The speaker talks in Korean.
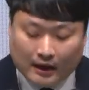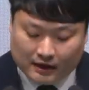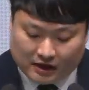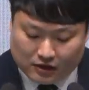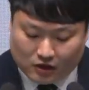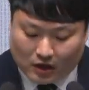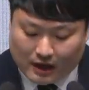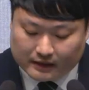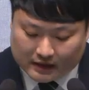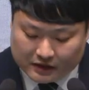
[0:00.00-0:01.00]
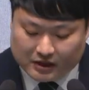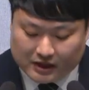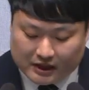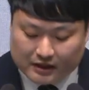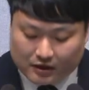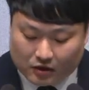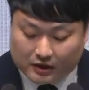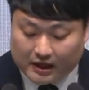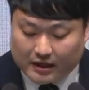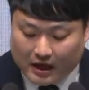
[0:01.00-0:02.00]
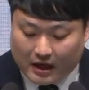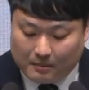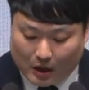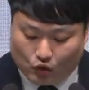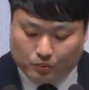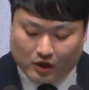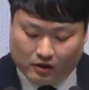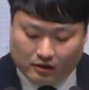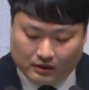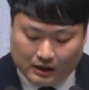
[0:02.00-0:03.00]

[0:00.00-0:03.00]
진정한 끈질긴 설득에 대해 배우며